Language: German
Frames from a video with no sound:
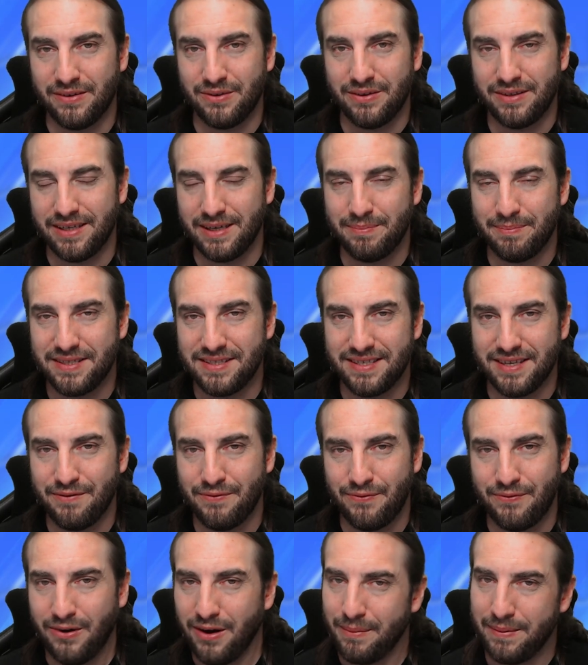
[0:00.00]
und ein bisschen
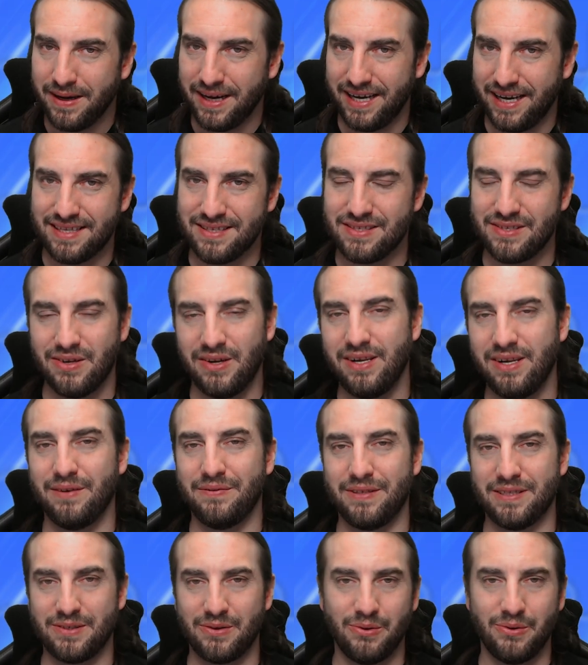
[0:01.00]
vorbereiten soll auf
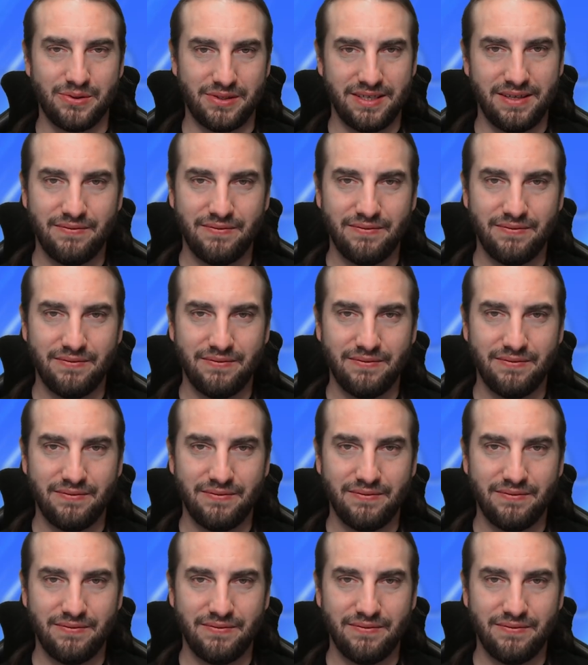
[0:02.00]
das große